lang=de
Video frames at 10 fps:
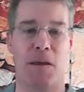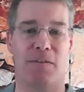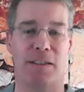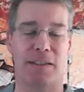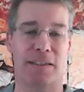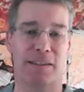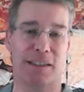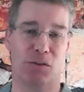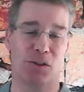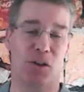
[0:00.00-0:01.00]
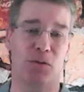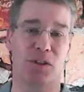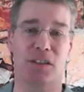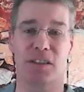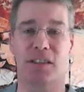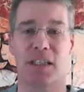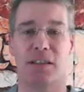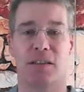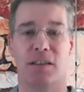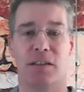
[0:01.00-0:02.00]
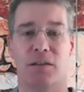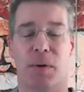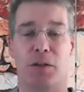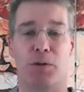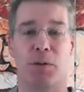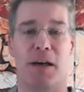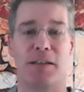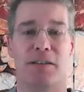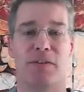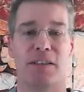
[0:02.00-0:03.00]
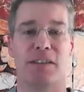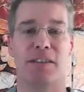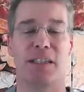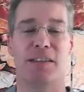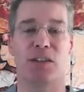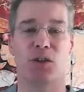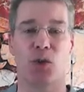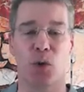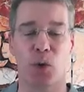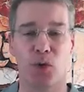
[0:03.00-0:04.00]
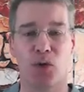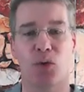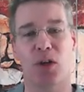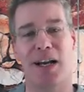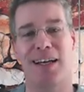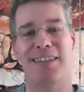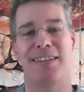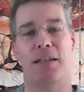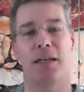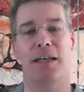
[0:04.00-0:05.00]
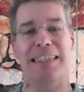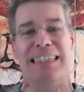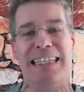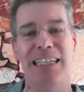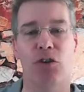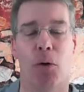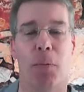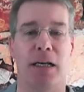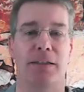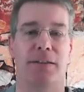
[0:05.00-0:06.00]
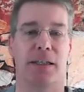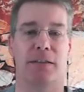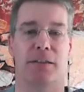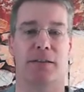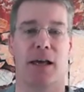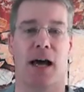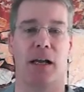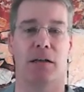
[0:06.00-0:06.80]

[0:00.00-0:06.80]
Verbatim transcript: Was interessiert uns noch? Uns interessiert beispielsweise, was ist denn jetzt die größte und kleinste denormalisierte Zahl?